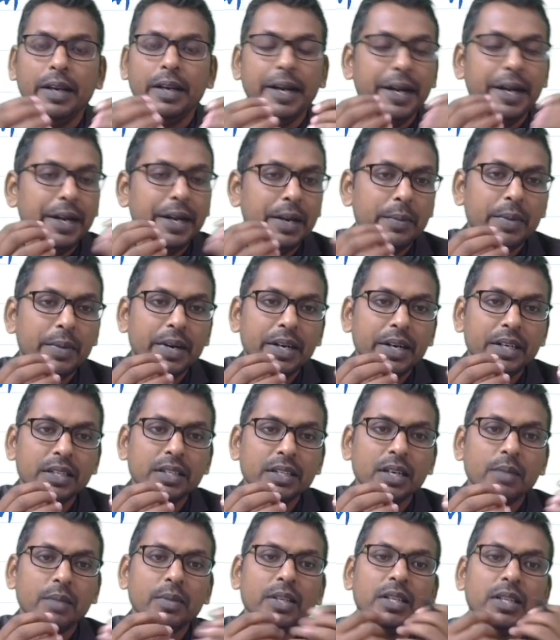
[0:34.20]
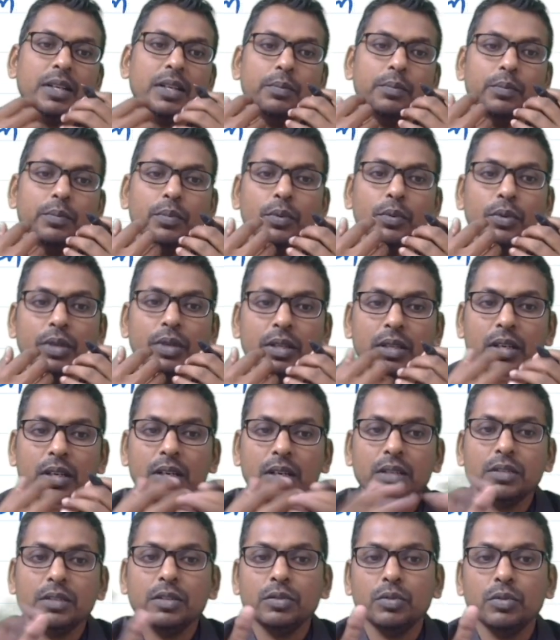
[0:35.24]
इंडिपेंडेंस का मतलब पूरी
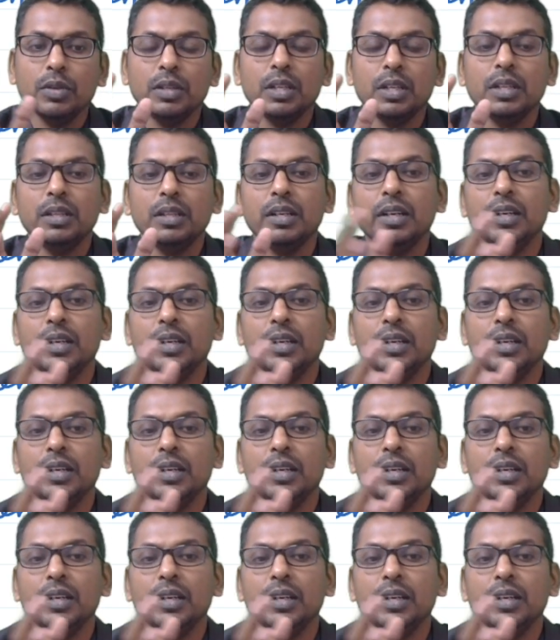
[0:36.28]
तरह से स्वतंत्र